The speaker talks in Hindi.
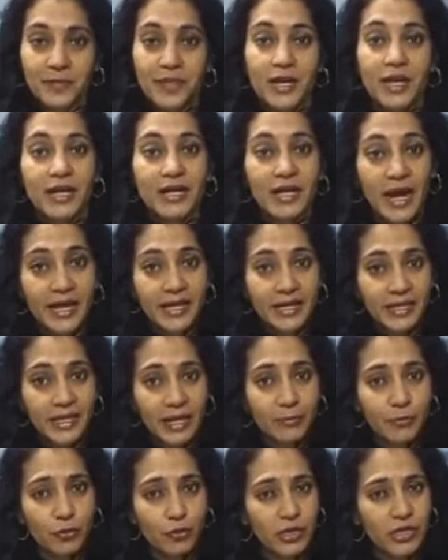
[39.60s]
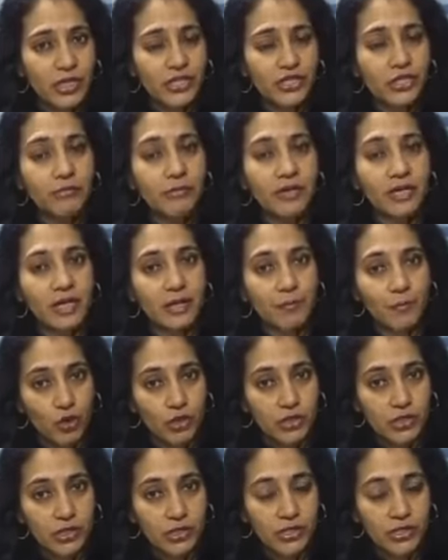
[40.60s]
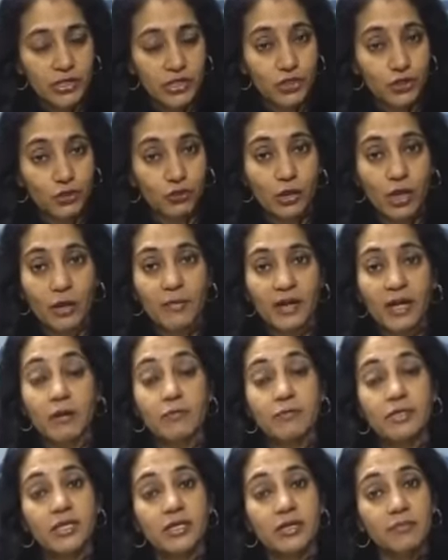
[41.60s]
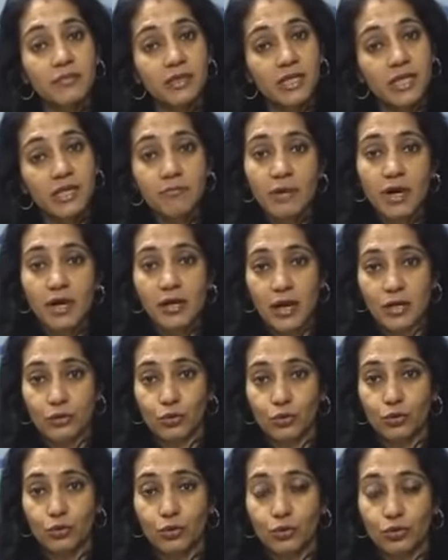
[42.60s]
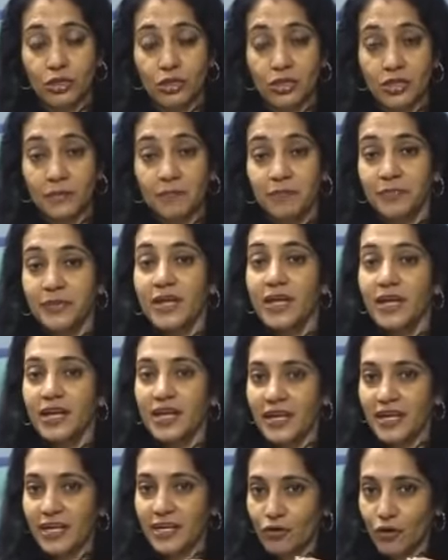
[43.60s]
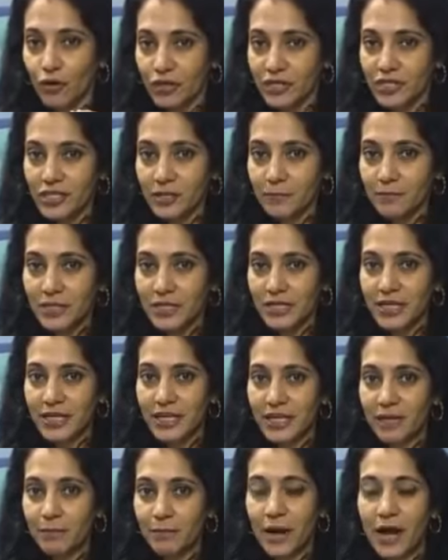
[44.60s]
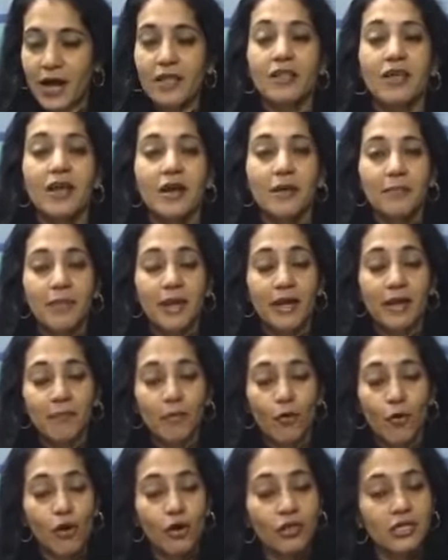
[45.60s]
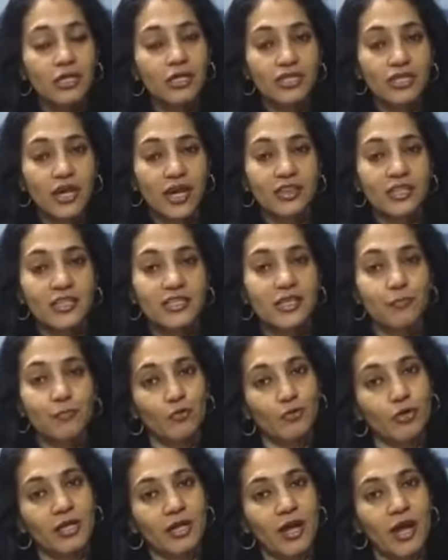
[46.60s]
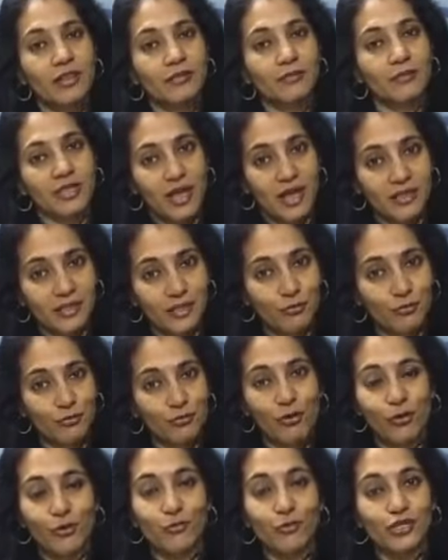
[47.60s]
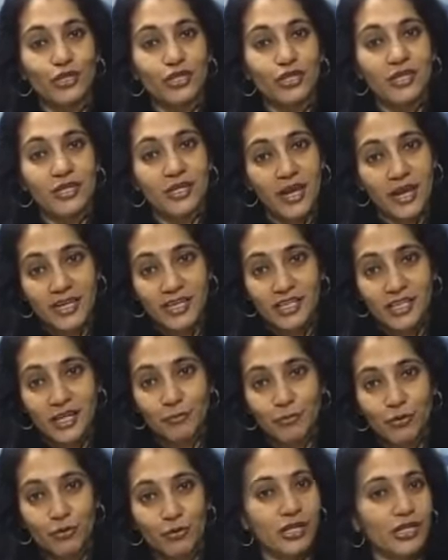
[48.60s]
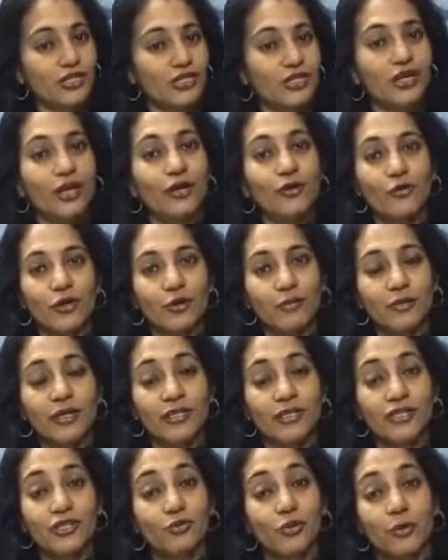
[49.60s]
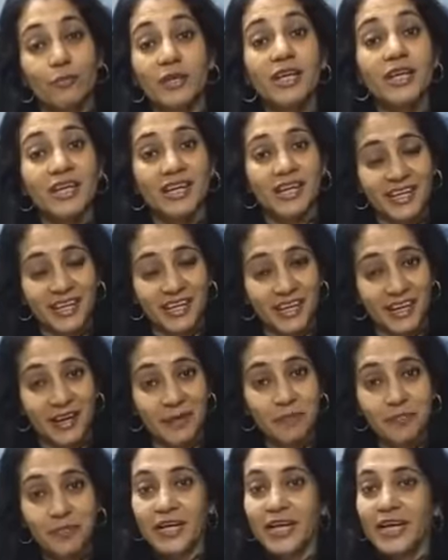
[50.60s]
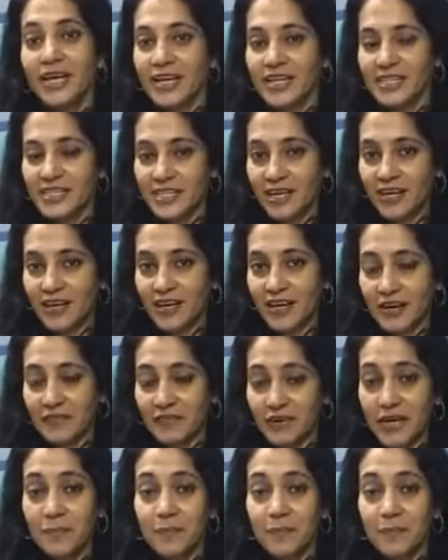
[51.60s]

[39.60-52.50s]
नाइट टाइम यूरिनेशन मेरे लिए बहुत सीरियस इश्यू था मैं कम से कम तीन बार रात को उठती थी लेकिन कॉडिसेप्स लेने के बाद मैं बहुत ही शांति से पूरी रात बिताती हूँ और मुझे नाइट टाइम यूरिनेशन का कोई भी इश्यू अभी नहीं है इसके अलावा